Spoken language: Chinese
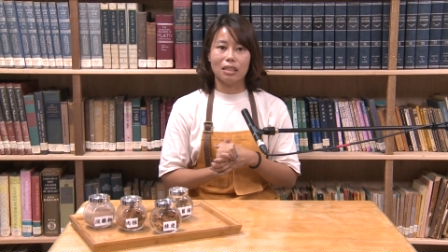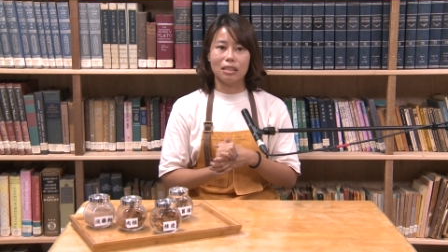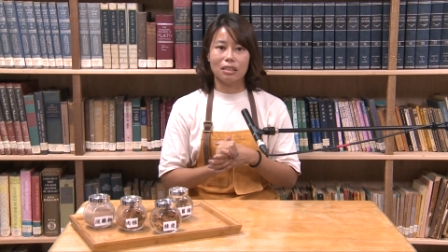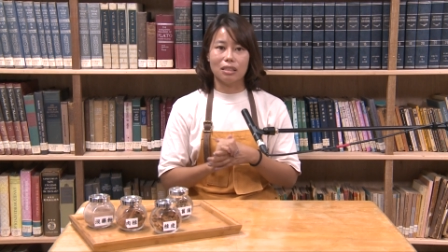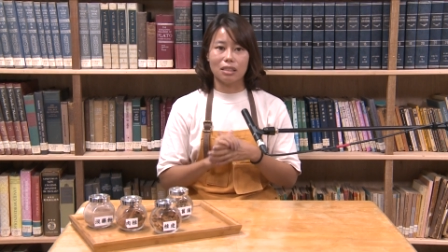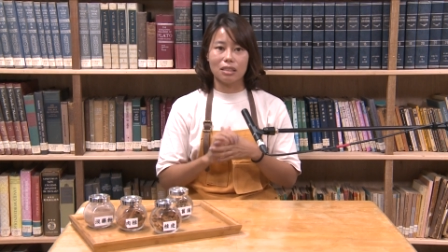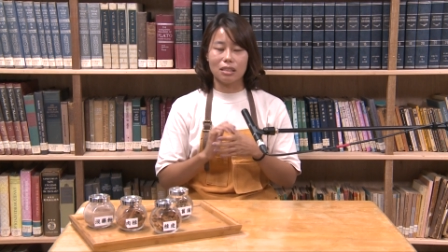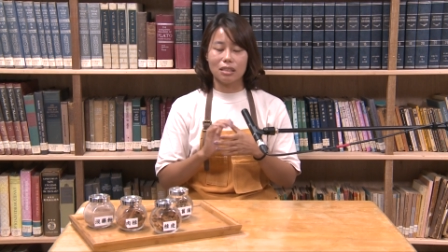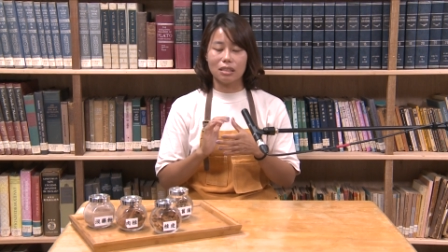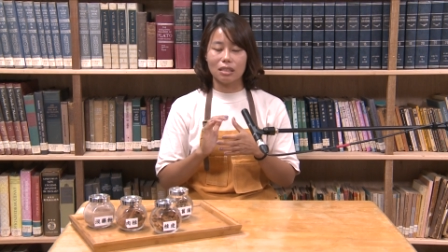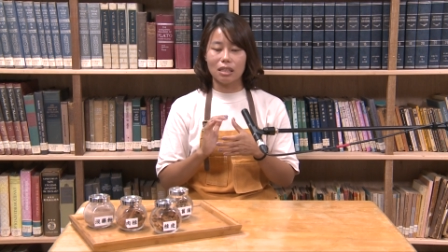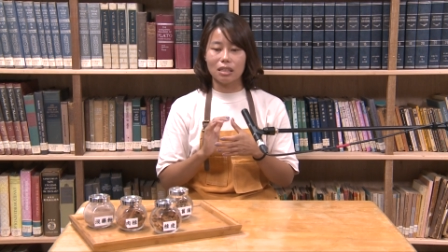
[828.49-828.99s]
人
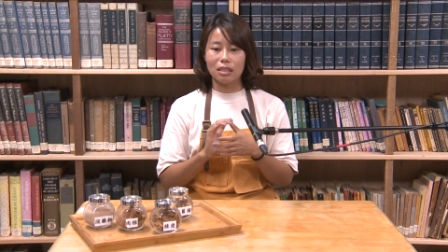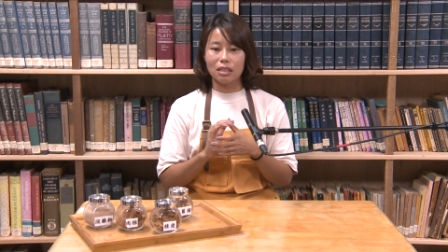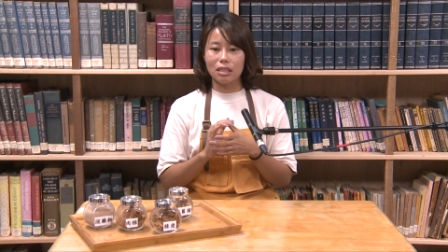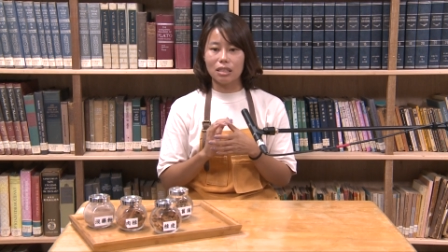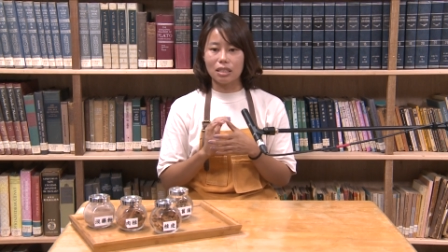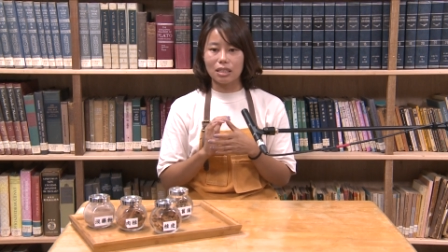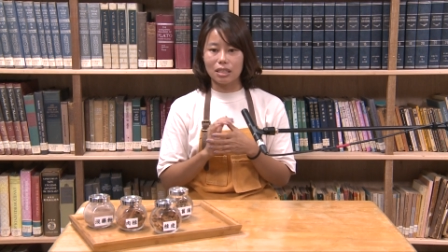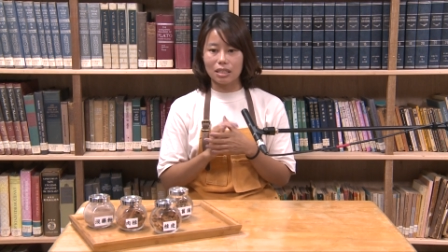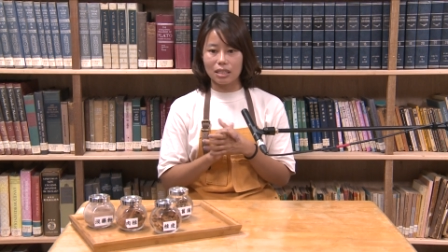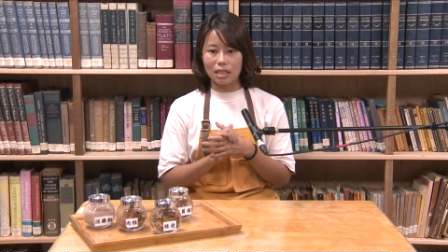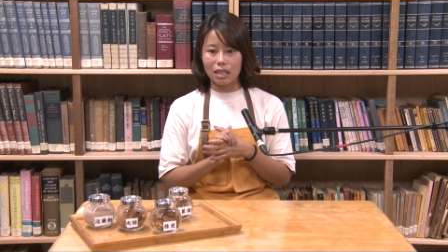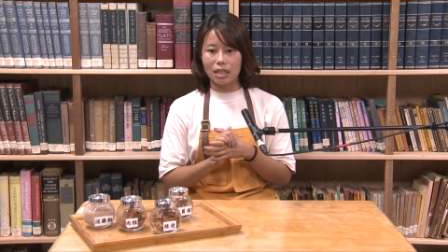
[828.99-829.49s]
的身
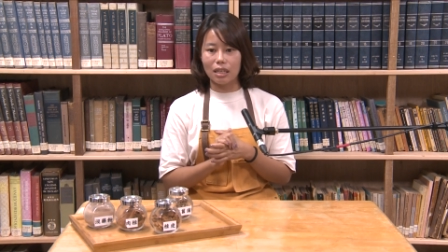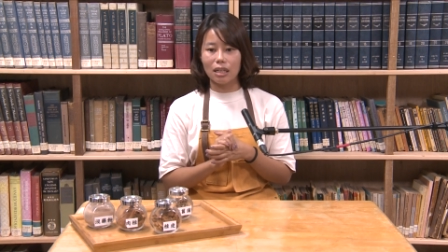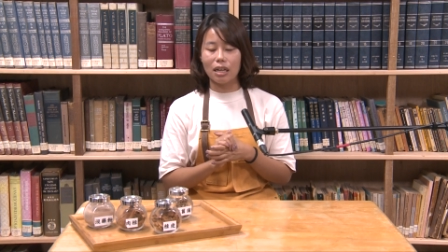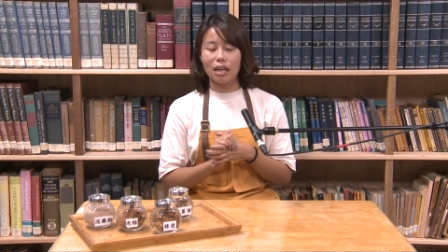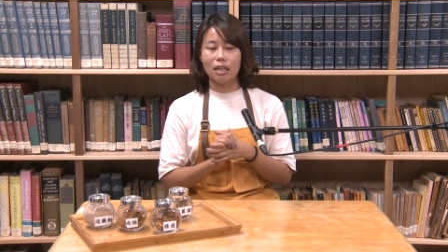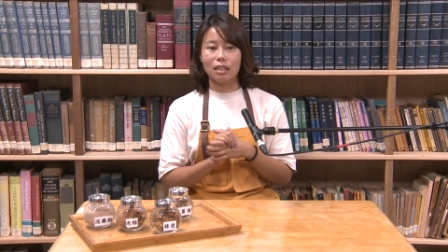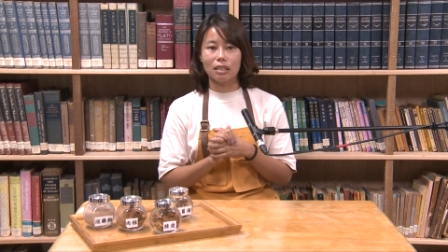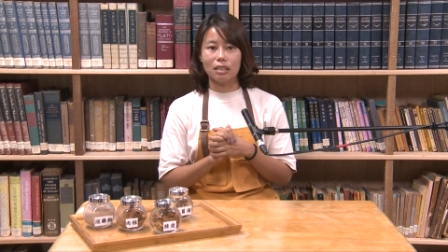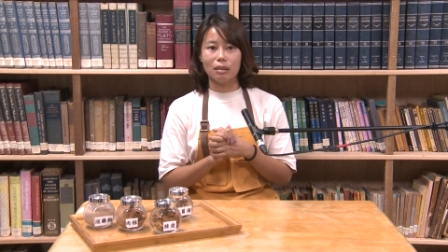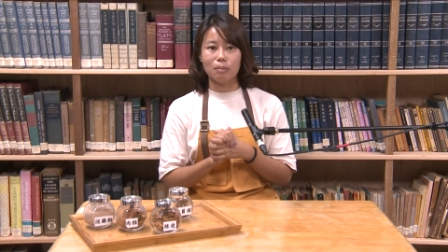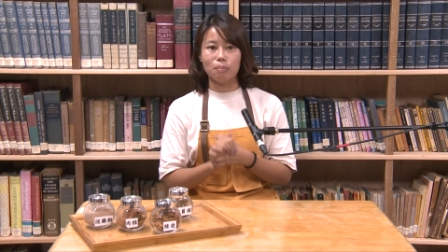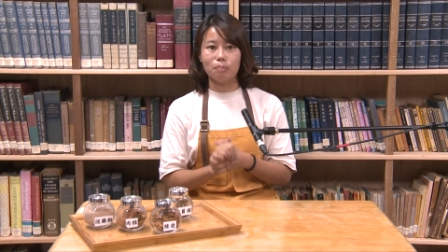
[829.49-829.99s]
体健
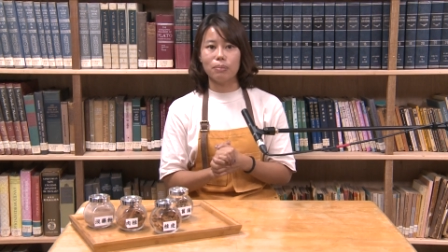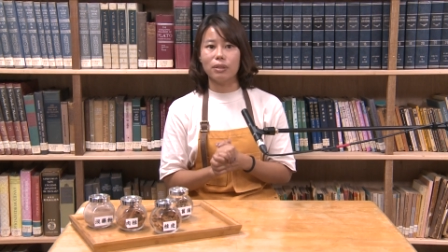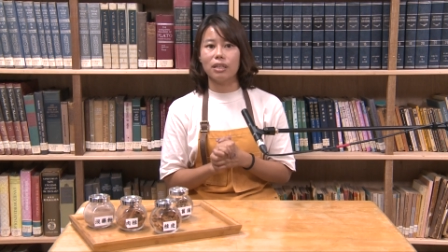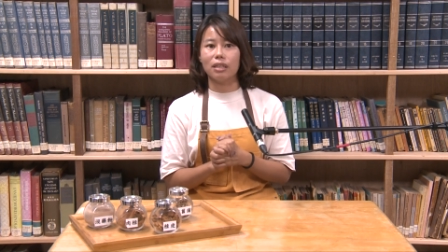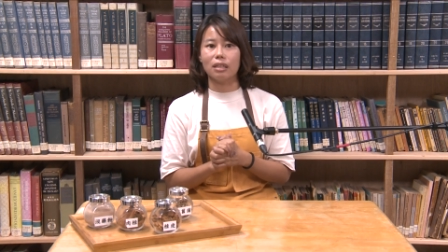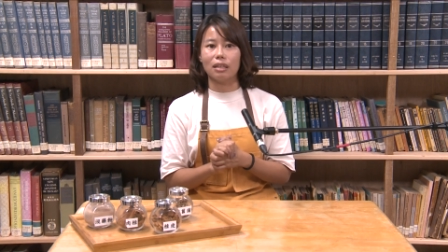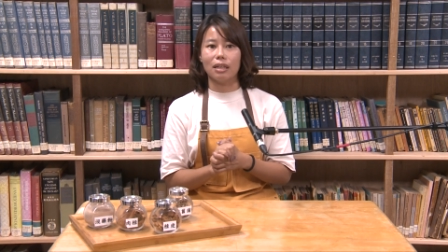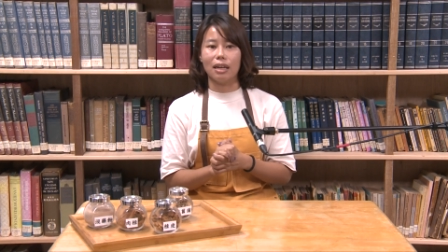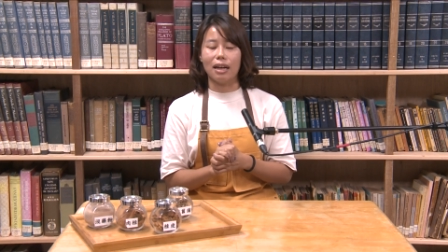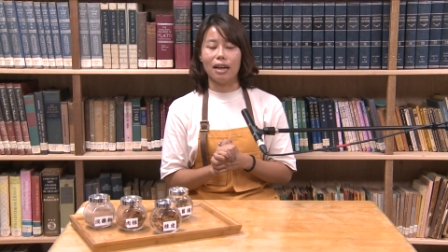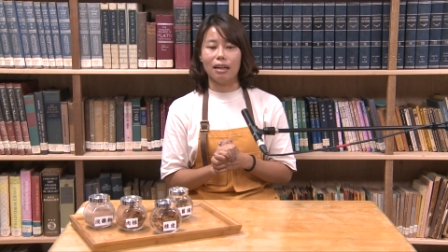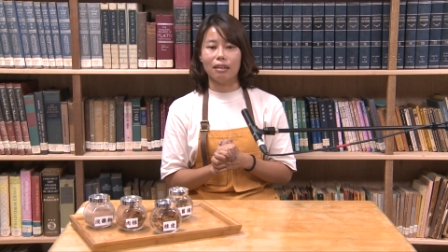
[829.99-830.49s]
康跟
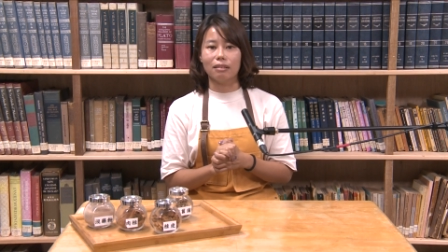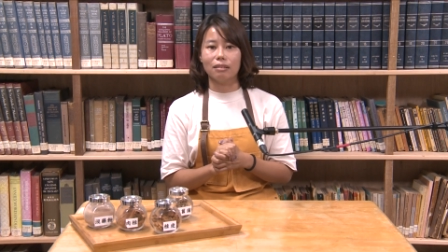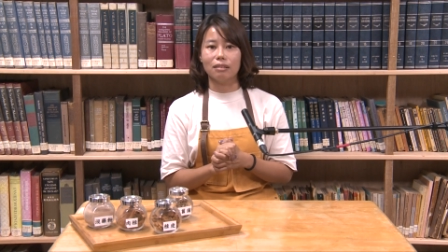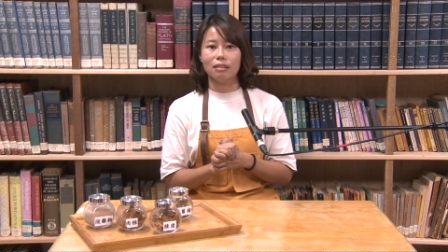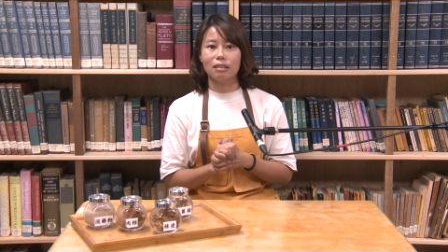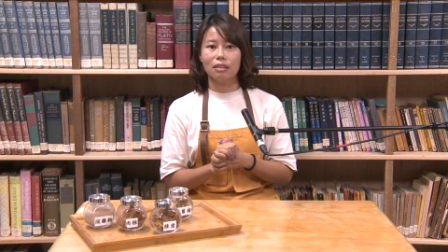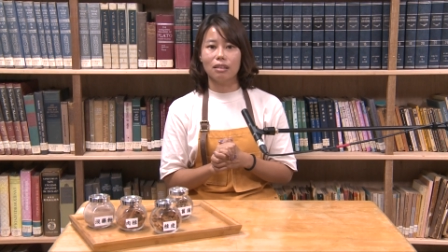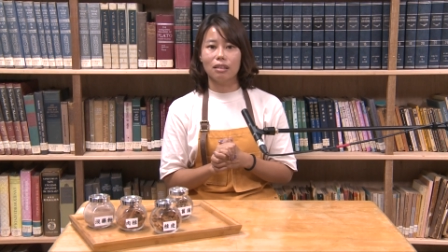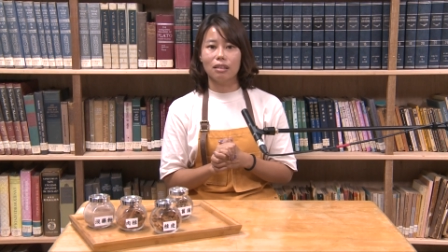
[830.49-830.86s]
平安？